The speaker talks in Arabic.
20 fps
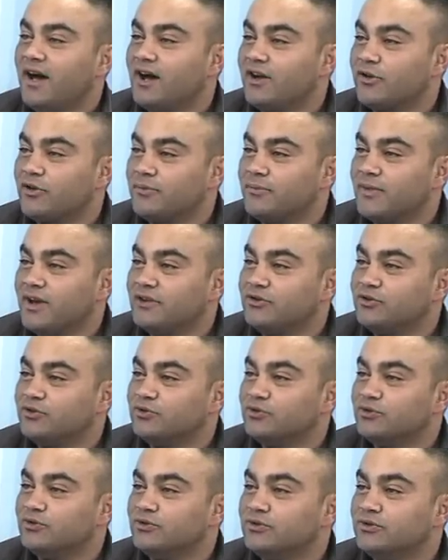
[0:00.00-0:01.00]
ايرون مان
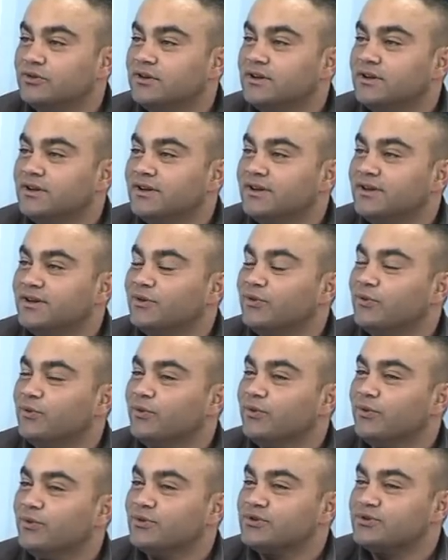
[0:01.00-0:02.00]
2
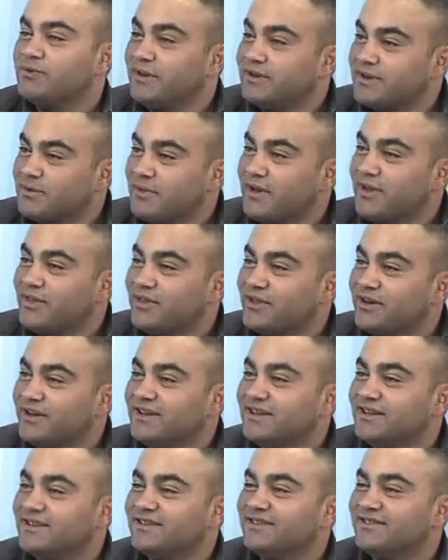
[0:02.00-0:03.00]
وسبايدر مان
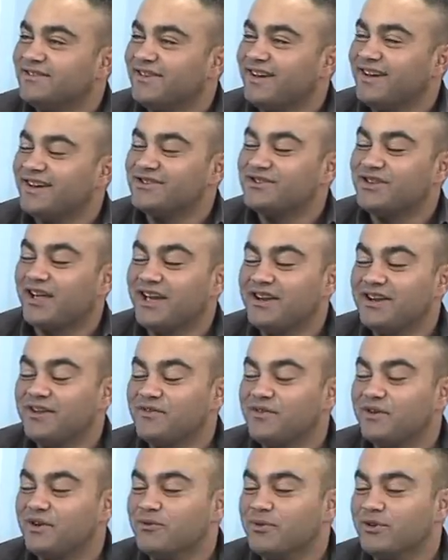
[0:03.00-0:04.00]
3 فاشتغلنا
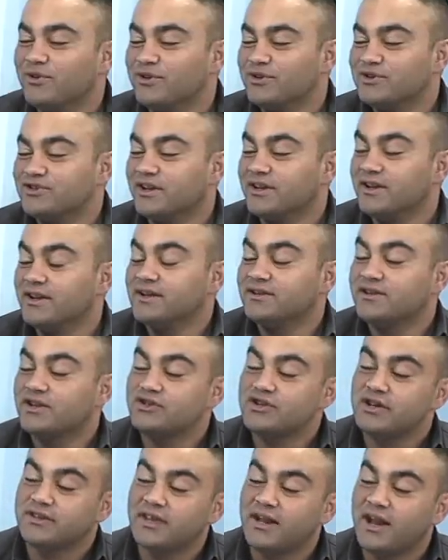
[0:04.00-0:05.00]
فيهم هذول الشغلات
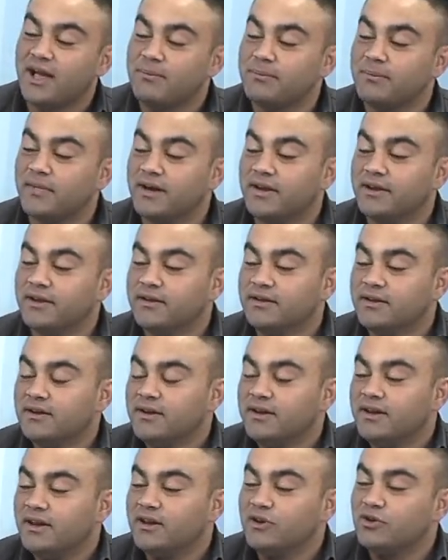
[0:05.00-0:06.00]
رجعت على عمان
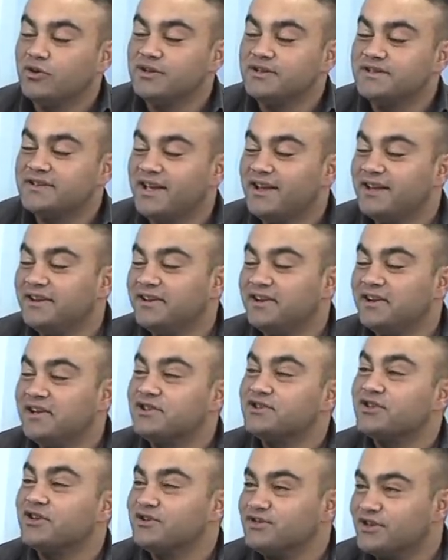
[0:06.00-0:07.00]
الكل سالني
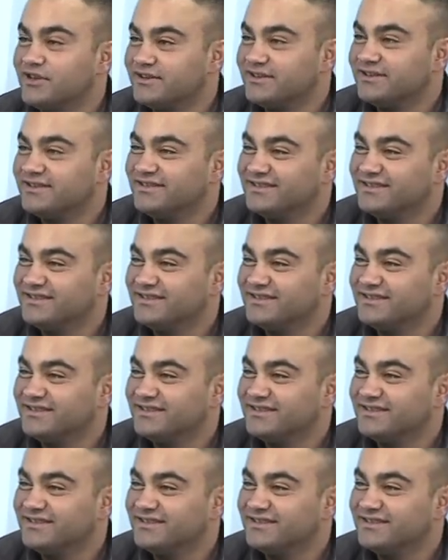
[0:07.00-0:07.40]
ليش رجعت